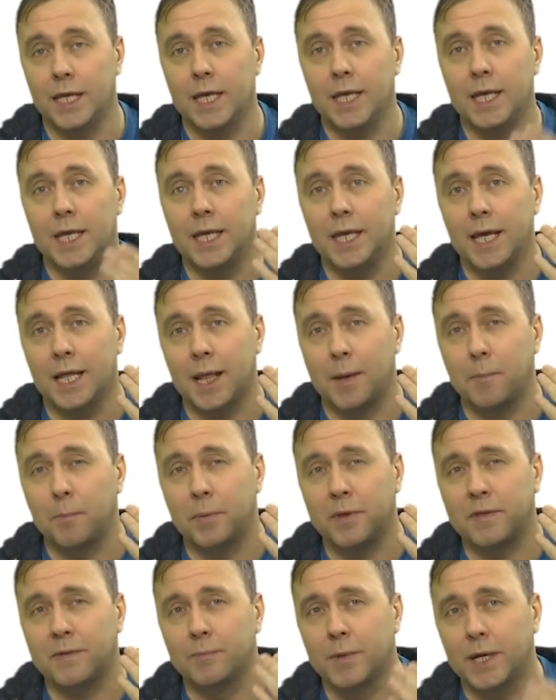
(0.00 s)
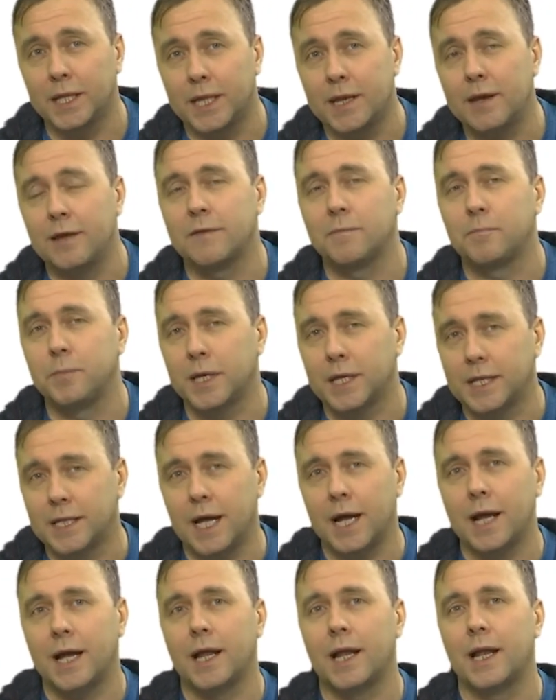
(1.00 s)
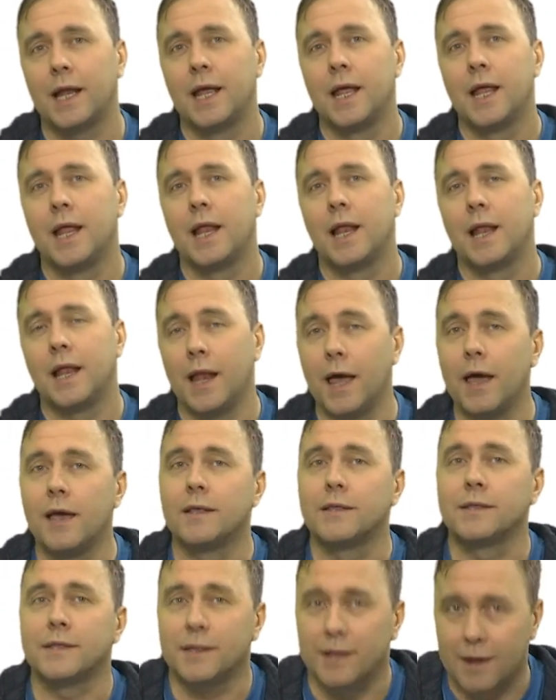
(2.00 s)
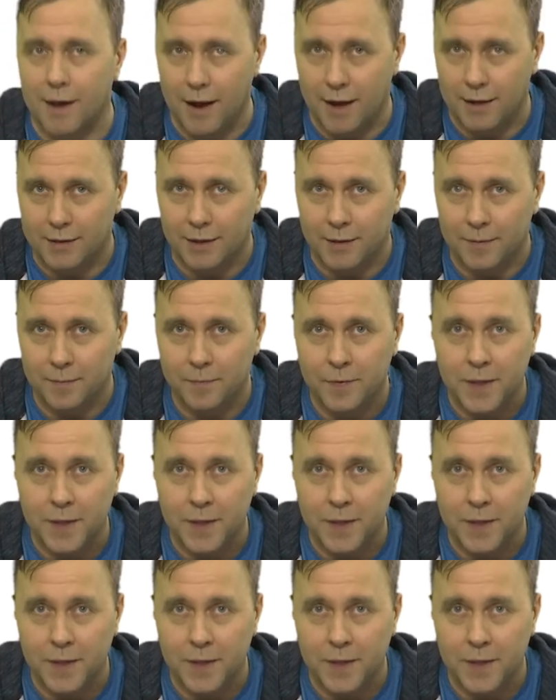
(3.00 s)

И я там посмотрел спектакль «Ля эстрада».